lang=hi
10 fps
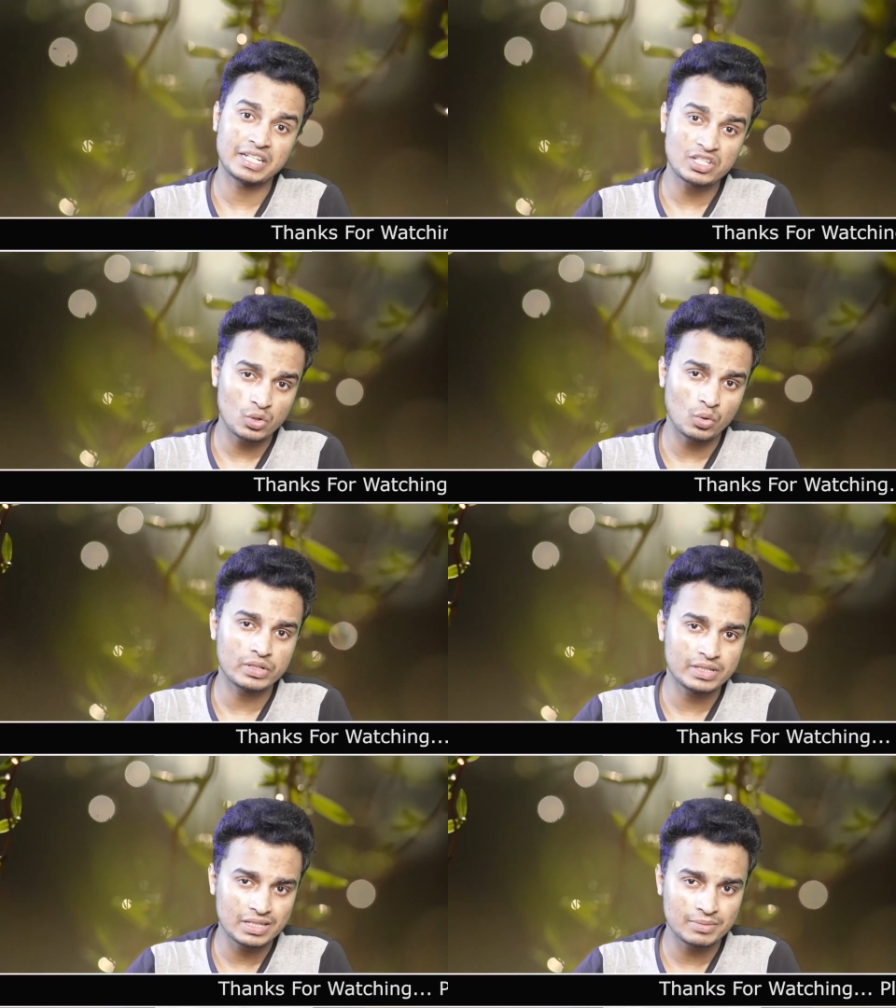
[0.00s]
किसी
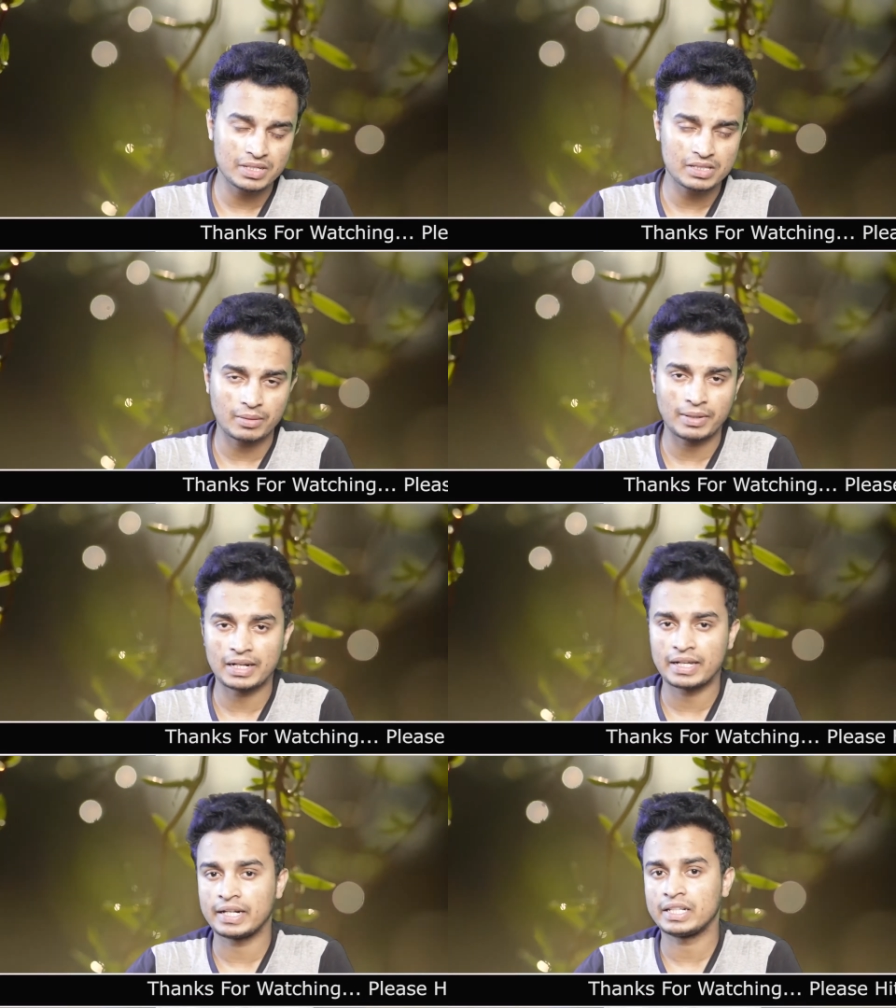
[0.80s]
और चीज़ में
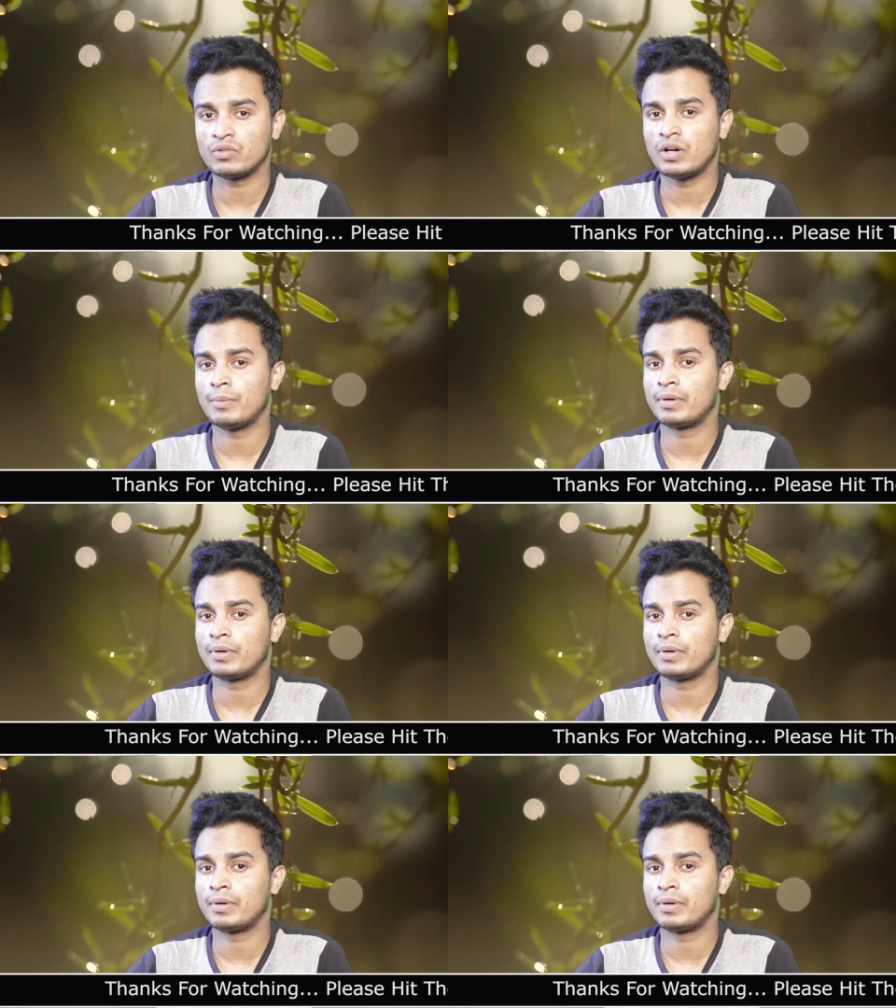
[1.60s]
इस्तेमाल करें तो वहाँ